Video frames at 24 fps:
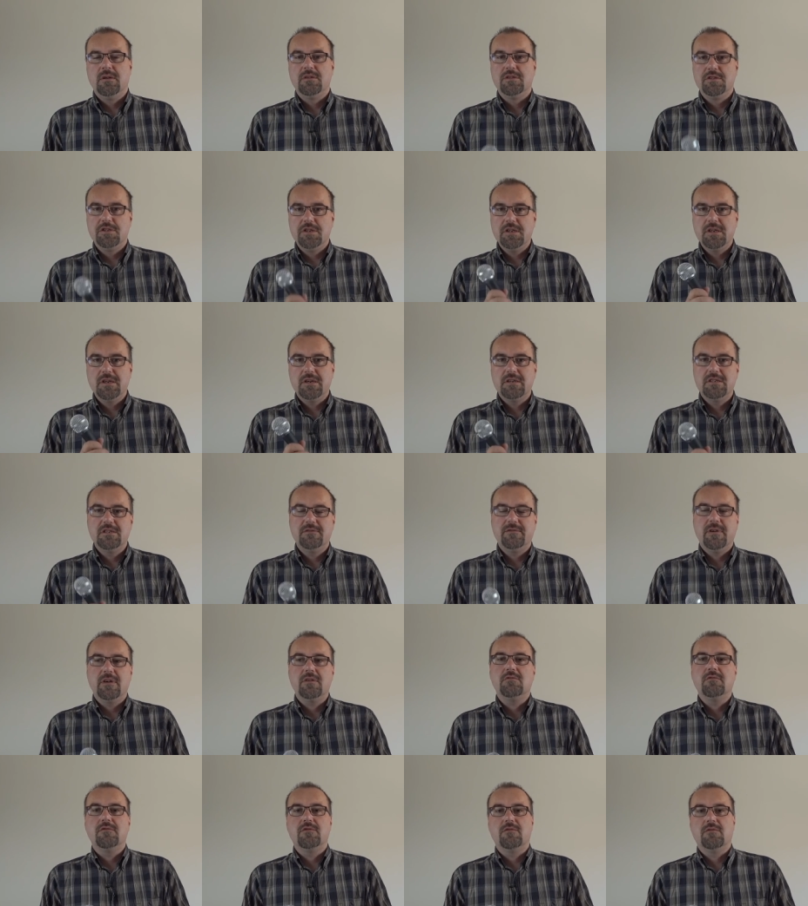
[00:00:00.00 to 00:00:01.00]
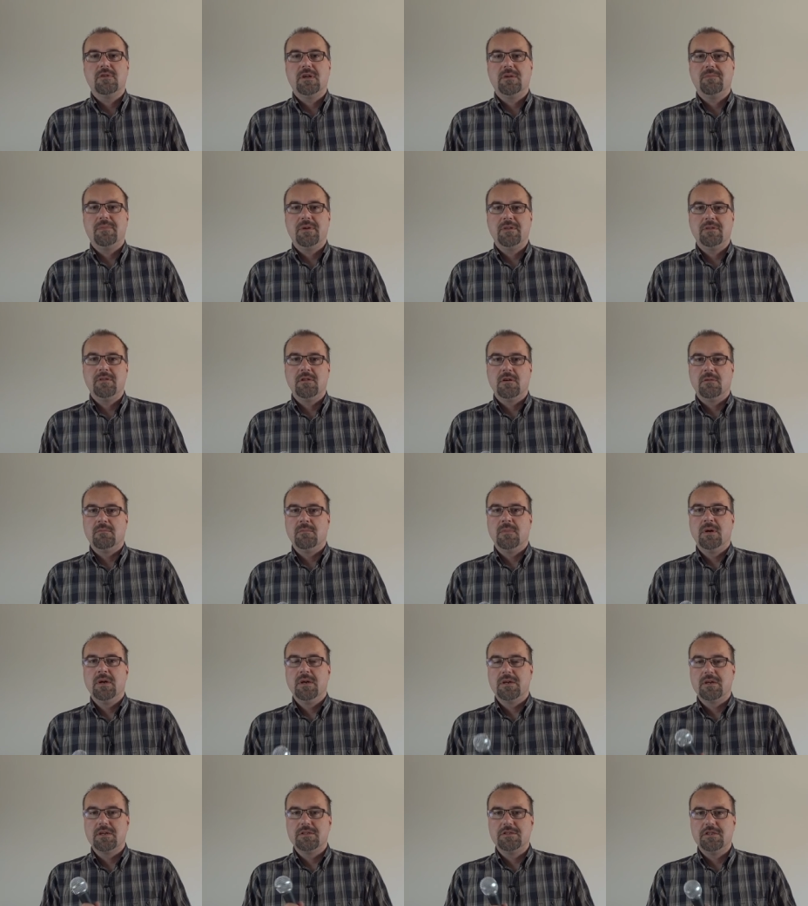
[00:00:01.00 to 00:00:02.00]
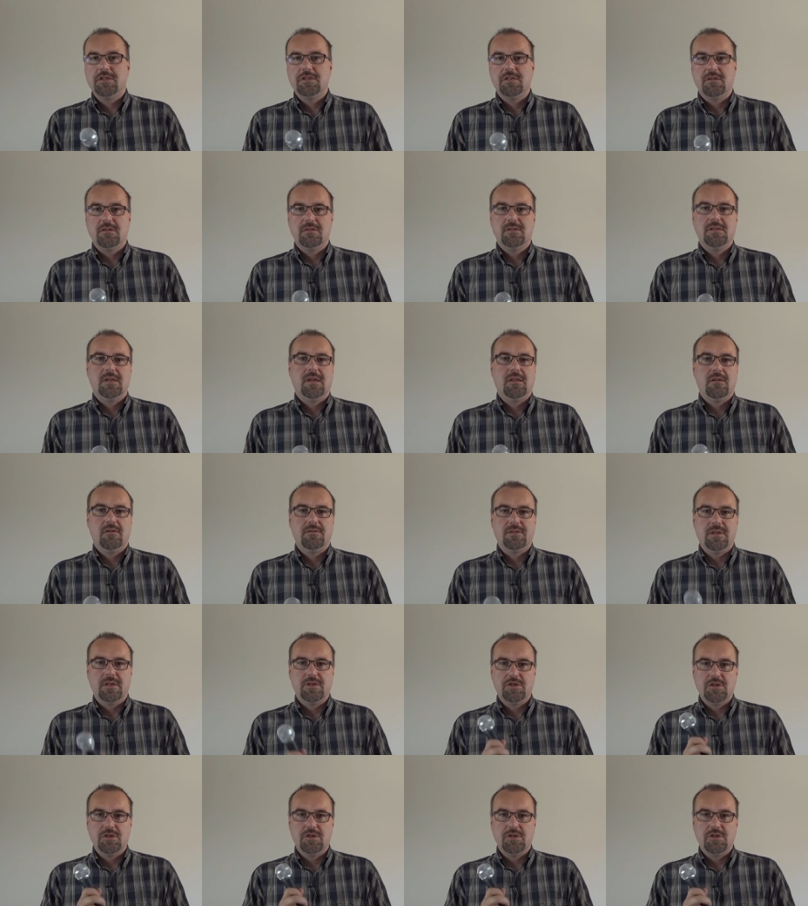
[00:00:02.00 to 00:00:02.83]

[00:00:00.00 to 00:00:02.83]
cichych dźwięków, które będą gdzieś oddalone,